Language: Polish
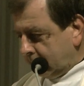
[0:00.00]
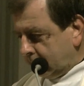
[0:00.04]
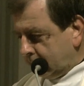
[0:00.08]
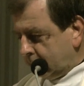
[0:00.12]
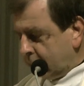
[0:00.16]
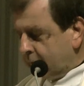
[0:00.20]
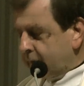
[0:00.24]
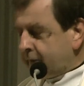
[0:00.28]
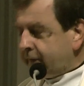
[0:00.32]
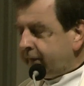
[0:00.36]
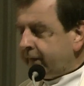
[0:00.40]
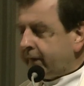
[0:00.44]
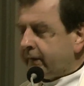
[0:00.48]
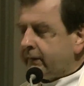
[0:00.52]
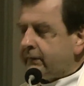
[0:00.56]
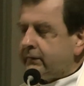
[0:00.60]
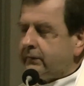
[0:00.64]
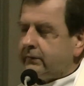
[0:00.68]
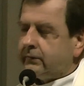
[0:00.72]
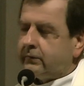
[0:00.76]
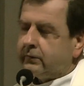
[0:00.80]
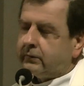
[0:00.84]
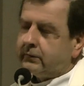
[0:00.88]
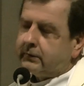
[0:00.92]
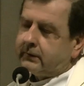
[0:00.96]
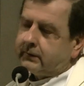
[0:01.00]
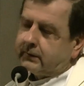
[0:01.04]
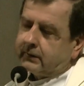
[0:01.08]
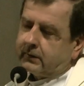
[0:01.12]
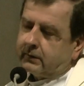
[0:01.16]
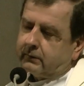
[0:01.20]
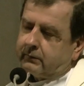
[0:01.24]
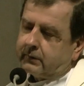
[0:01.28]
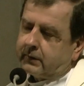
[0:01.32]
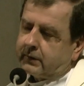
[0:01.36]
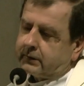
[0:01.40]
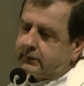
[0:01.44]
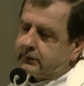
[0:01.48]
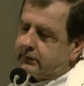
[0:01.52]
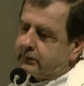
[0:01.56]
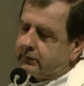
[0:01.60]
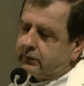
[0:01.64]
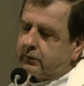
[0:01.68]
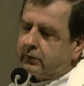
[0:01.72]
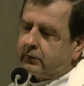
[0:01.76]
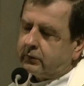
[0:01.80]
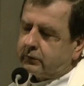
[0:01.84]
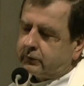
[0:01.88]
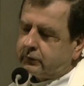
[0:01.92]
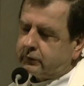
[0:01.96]
Duch Święty dotykał
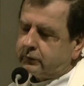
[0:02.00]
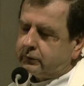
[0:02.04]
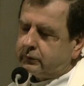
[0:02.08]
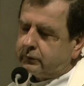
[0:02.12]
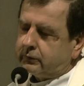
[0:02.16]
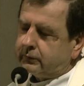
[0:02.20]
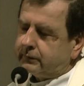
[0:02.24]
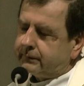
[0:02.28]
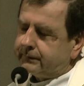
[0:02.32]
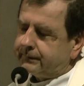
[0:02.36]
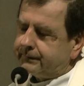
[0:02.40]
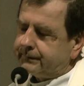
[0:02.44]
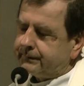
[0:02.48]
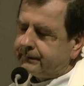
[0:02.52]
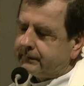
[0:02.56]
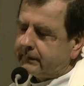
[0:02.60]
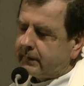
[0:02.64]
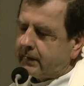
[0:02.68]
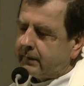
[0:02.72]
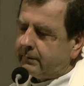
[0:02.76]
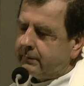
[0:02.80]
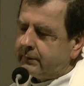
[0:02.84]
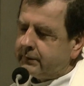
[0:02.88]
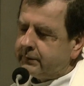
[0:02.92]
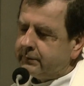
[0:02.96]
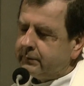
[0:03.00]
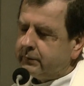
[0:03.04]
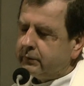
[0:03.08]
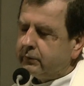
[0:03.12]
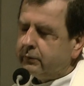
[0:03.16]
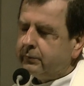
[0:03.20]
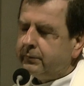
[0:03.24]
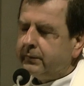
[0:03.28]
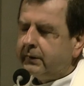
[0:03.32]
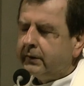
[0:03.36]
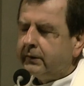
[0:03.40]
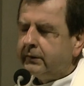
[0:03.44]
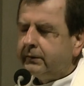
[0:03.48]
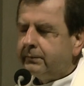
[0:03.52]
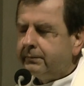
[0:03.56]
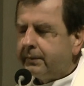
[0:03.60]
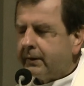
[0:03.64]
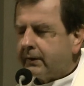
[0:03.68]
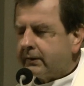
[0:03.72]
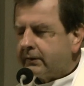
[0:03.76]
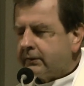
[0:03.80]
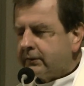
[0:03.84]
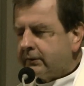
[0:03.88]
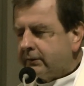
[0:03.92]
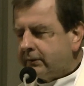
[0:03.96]
naszych oczu, abyśmy umieli
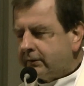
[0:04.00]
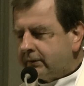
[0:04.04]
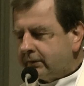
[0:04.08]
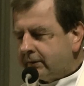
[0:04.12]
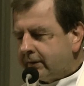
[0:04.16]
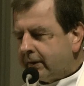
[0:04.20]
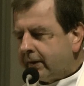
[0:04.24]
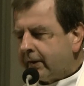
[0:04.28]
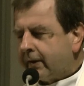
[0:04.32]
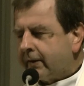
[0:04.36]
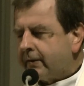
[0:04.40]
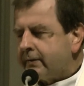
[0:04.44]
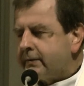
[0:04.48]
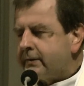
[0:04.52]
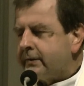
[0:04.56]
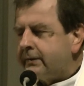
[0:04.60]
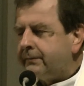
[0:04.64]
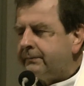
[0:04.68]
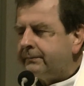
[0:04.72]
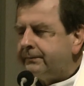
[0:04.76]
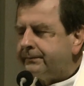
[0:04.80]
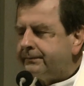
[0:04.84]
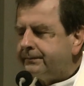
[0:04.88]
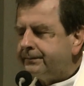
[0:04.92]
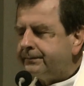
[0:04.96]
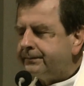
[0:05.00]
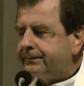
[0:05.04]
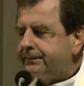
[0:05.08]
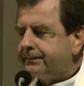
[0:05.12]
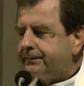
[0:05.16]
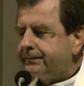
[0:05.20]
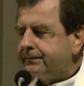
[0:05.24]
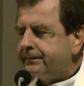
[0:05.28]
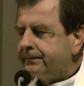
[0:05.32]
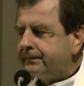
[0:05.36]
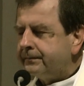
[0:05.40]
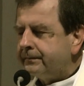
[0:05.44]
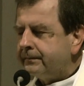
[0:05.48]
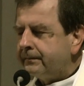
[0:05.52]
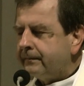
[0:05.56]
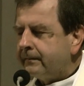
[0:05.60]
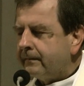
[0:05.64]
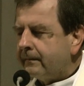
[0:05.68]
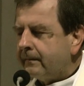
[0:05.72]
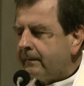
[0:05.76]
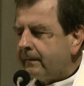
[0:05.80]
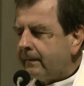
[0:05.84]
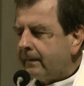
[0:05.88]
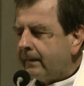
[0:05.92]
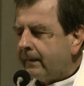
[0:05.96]
patrzeć sercem,
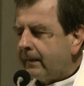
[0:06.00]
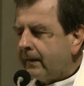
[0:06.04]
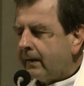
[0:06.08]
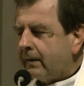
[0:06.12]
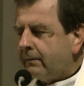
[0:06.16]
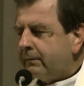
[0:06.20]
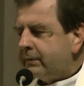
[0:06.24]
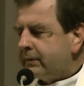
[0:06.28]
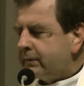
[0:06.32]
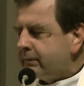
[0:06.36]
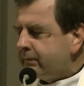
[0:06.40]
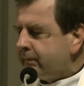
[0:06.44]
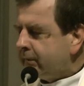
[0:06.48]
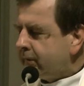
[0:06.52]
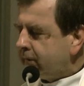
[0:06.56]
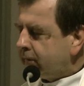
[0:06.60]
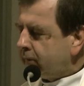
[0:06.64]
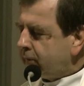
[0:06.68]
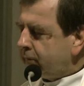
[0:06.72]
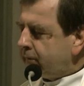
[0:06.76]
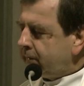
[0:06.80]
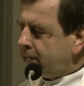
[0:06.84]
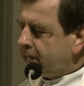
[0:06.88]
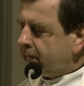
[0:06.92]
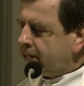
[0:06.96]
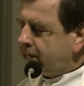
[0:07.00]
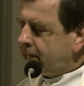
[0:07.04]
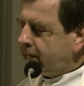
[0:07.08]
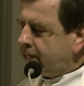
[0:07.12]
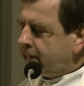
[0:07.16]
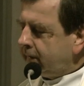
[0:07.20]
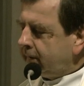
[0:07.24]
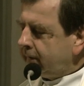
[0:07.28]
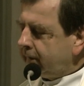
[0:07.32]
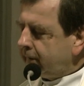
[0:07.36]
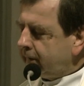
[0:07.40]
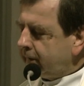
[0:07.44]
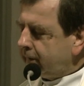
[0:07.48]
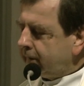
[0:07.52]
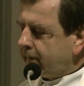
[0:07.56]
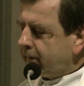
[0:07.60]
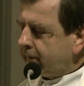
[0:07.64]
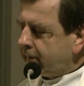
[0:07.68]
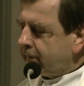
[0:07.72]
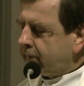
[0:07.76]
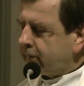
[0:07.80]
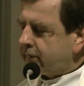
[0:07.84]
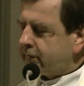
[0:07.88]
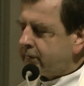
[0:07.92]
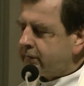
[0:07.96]
abyśmy umieli
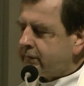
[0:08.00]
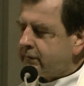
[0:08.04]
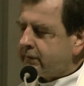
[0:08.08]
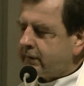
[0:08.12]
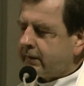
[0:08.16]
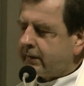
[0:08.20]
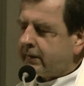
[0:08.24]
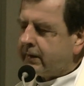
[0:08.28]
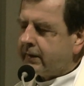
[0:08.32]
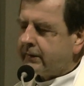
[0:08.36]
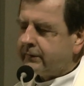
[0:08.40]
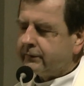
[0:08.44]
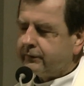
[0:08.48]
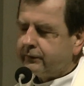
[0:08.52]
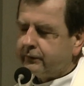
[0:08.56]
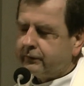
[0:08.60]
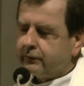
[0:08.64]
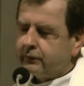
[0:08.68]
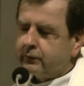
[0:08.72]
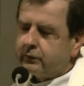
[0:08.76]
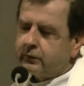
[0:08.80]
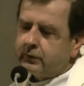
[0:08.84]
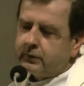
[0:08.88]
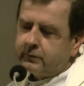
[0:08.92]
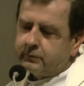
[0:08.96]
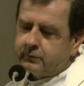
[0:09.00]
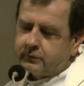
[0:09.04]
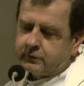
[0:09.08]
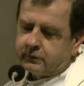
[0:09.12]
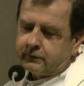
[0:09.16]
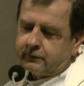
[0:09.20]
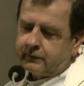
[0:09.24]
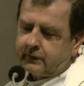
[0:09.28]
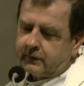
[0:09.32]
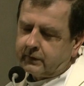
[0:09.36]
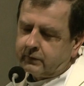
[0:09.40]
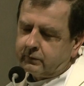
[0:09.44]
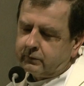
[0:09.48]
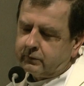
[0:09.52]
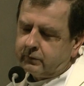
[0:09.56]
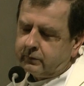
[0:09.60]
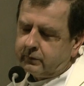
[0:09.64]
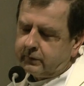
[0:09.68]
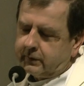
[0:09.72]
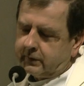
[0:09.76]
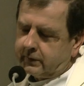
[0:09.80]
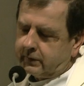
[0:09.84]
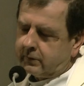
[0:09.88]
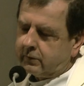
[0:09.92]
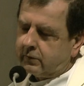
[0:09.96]
dostrzegać w drugim
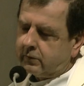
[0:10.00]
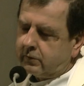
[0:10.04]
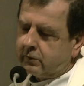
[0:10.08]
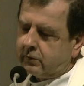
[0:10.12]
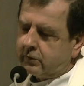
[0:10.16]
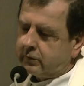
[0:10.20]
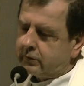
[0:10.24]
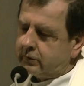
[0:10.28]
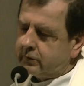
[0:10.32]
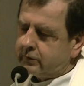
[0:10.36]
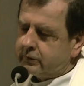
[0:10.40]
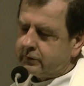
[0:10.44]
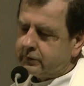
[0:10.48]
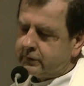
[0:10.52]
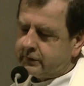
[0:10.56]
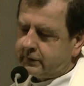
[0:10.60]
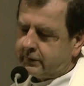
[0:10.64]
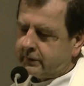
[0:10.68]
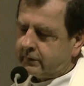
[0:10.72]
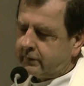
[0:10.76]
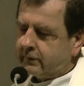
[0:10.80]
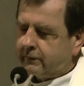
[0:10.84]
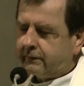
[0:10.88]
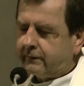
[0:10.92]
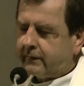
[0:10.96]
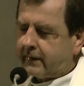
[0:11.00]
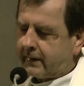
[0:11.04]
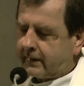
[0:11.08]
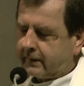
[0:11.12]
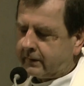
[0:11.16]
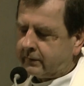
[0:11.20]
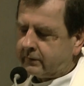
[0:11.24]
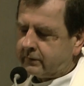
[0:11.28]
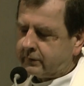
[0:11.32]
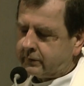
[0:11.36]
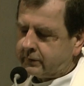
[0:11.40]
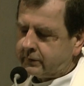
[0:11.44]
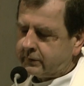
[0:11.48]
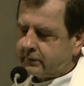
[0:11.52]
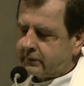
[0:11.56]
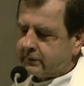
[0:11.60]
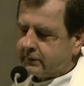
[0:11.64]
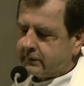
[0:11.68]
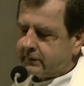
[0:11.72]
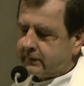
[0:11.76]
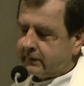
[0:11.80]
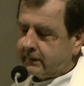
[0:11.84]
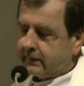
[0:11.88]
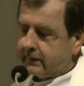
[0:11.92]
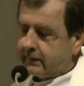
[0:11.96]
człowieku jego godność i jego
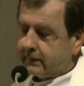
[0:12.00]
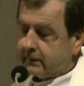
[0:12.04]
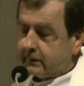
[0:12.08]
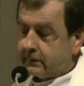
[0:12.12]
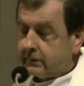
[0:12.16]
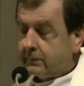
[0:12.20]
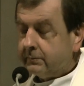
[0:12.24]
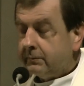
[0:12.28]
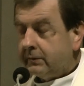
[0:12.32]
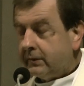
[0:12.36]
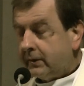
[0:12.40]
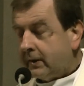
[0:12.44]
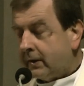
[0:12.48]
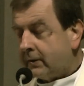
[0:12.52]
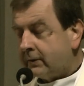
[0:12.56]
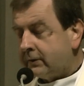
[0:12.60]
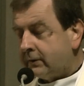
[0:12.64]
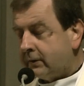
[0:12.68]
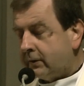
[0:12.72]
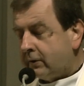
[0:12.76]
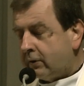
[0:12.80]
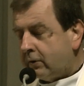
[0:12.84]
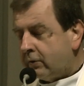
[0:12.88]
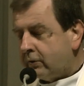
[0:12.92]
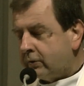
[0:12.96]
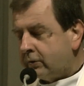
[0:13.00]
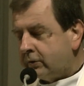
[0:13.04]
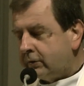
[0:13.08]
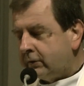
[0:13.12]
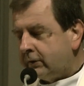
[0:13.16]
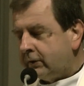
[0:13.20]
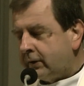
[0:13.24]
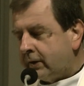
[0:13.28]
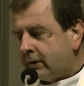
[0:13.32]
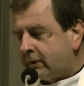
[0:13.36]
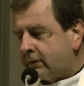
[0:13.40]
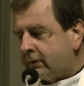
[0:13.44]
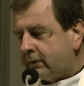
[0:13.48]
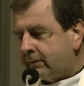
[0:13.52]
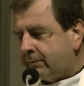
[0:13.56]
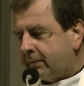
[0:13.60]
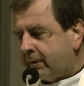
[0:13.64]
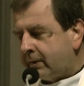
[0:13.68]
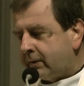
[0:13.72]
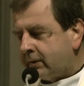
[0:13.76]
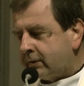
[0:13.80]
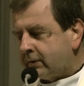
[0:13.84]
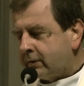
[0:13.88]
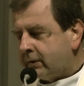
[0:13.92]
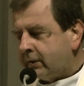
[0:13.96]
wartość, żeby nasze oczy i nasze
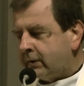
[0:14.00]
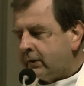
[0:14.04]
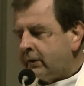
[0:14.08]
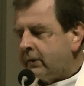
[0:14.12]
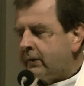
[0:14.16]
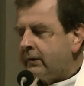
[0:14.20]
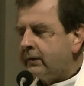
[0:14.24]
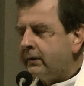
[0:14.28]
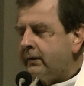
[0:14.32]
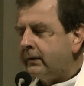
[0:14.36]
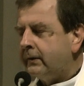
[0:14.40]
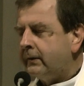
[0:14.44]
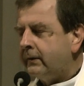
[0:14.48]
patrzenie